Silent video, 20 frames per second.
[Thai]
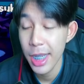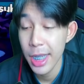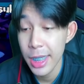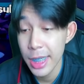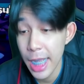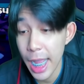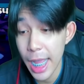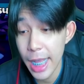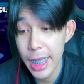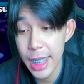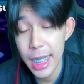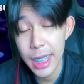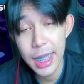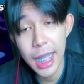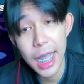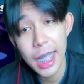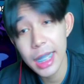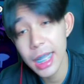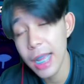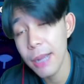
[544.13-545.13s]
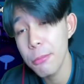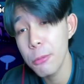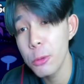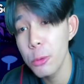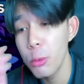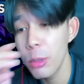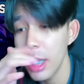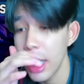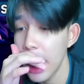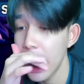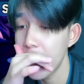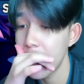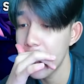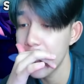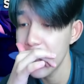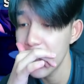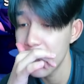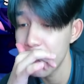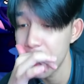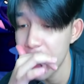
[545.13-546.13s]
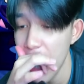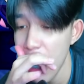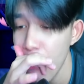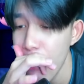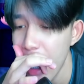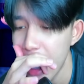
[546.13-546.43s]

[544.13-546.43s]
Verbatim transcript: ใครที่อยากได้นะครับคุณดูราคาแค่ 79 บา